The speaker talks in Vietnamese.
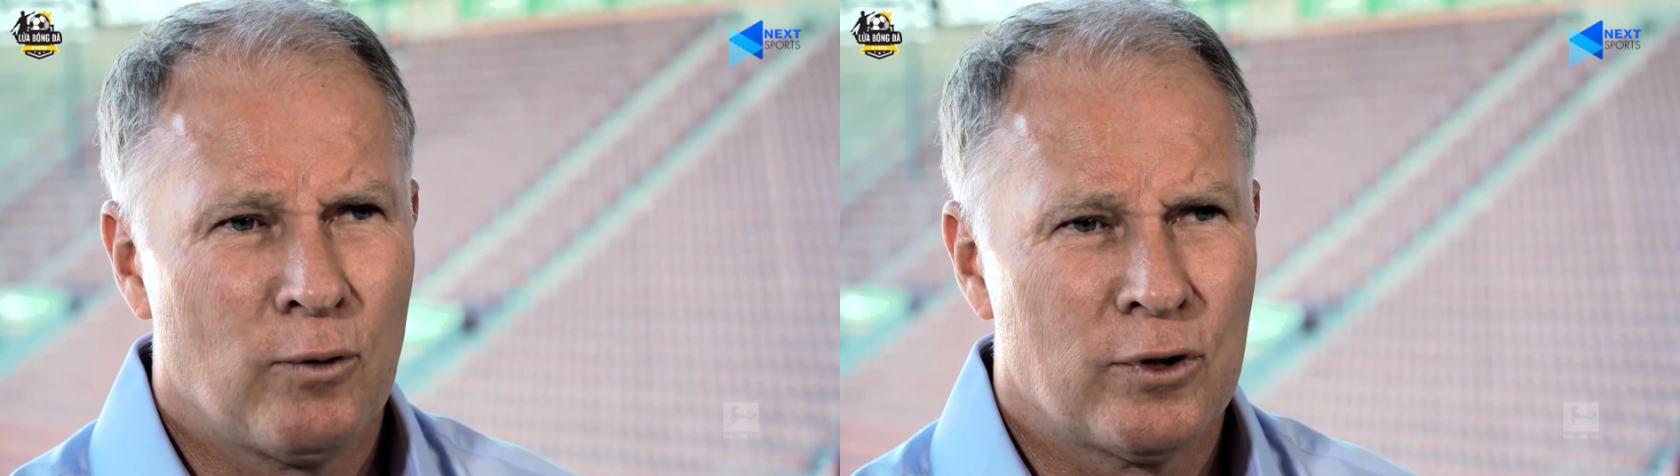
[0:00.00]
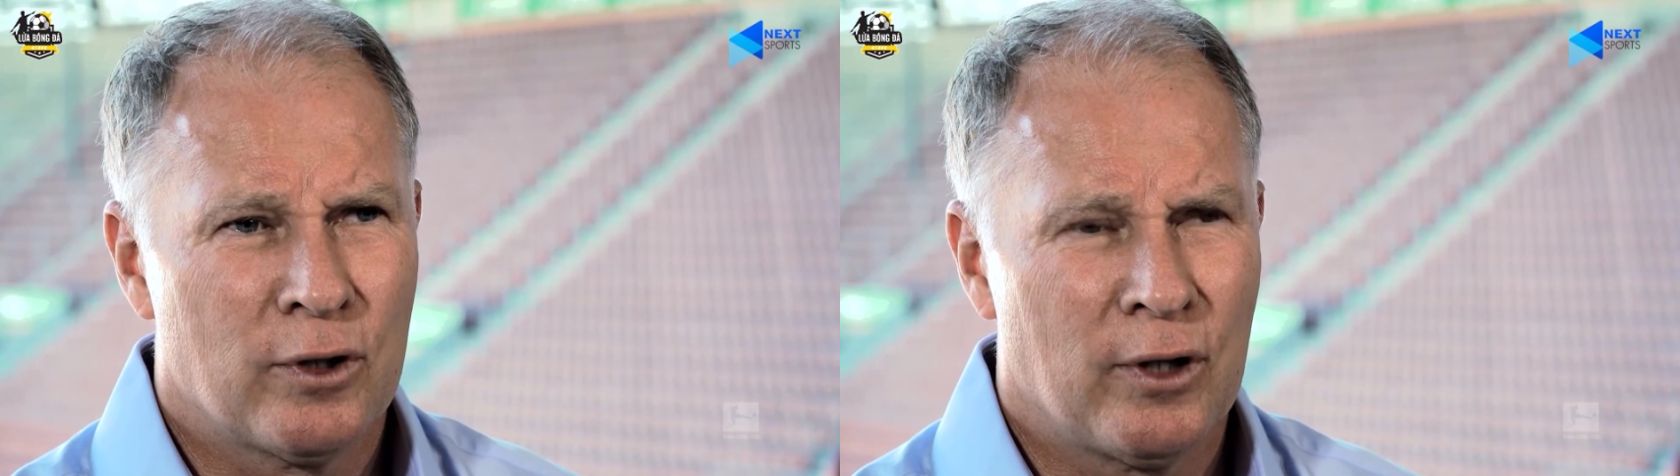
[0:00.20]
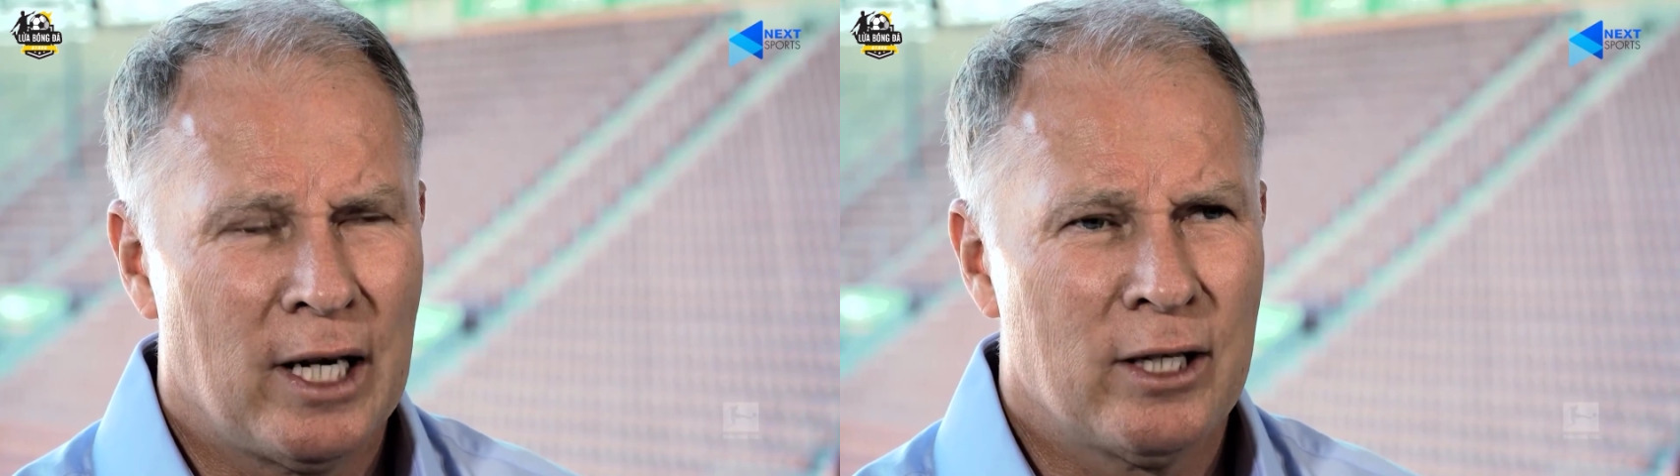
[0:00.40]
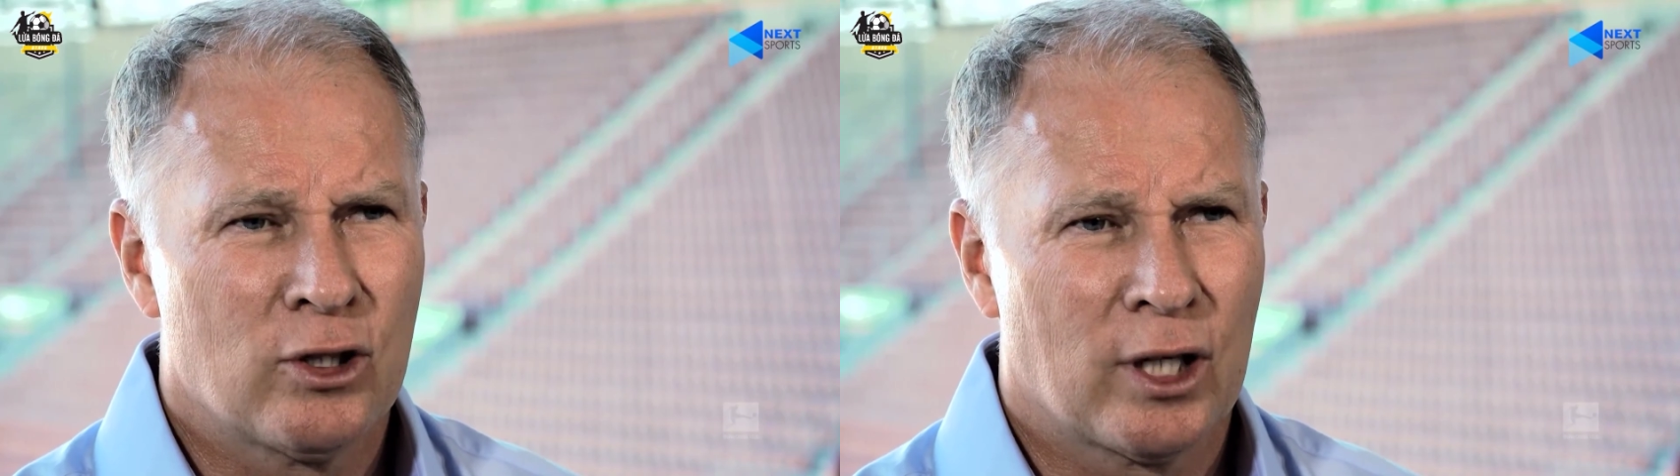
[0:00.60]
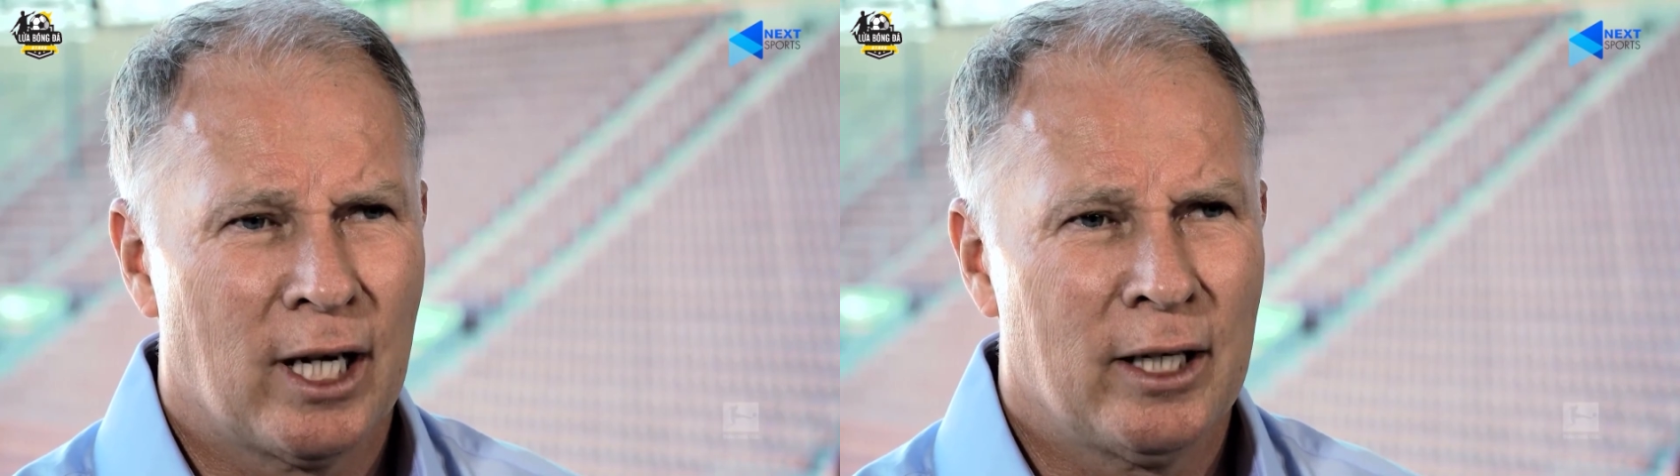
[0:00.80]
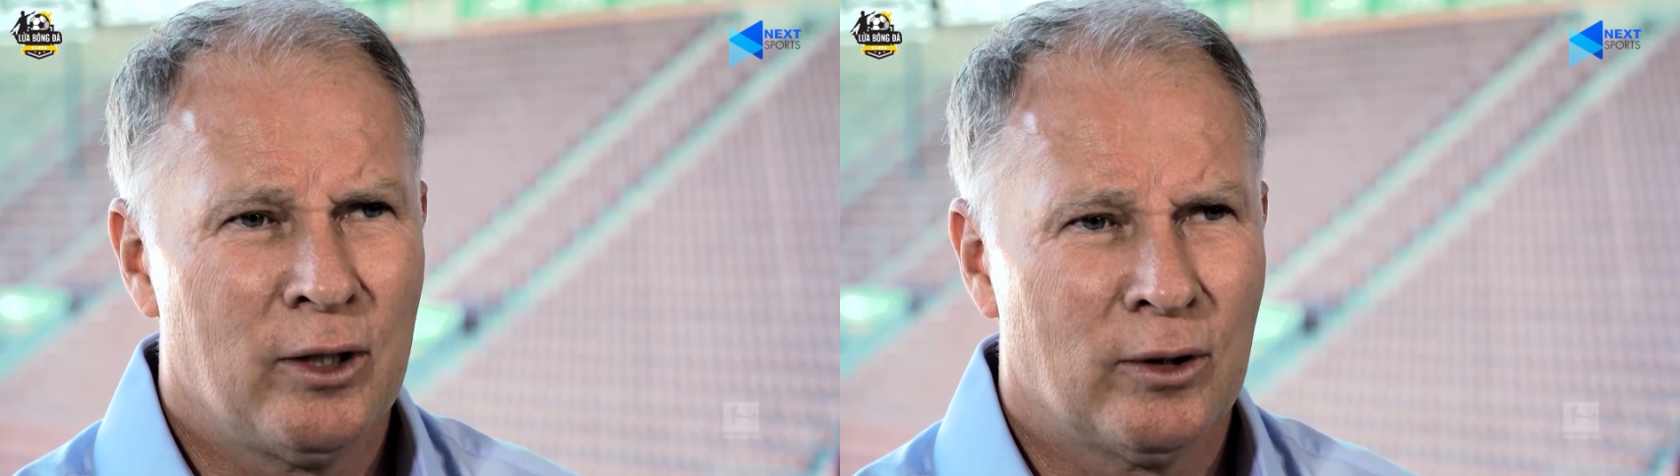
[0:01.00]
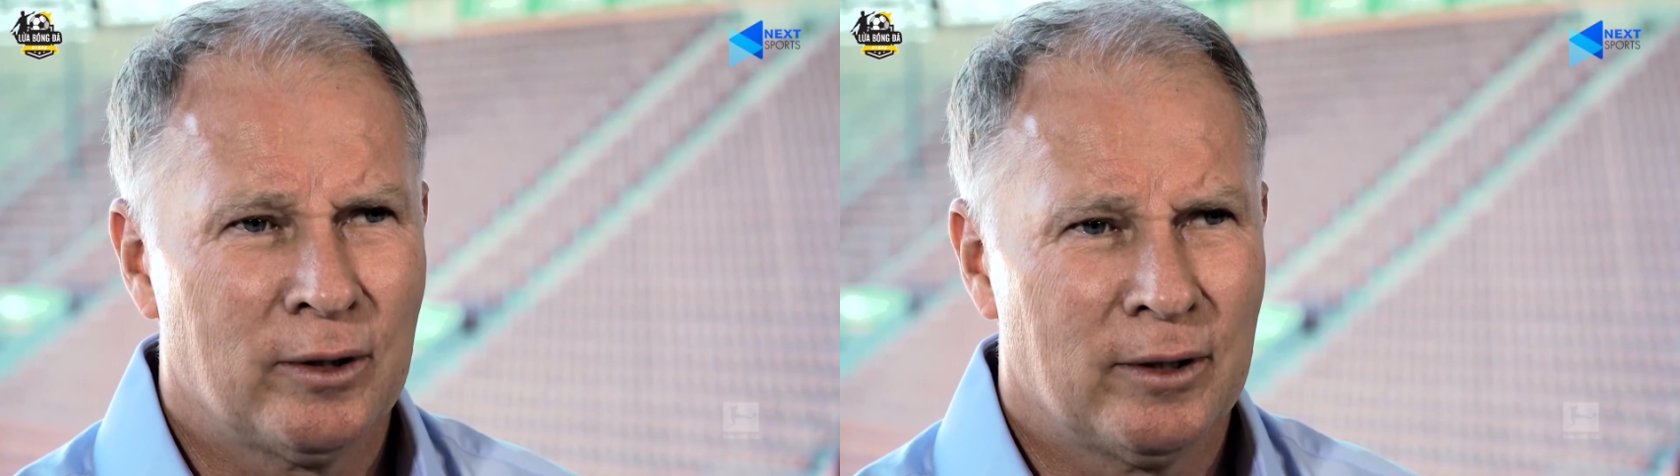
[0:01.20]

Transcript: sân đấu vô cùng thiết thực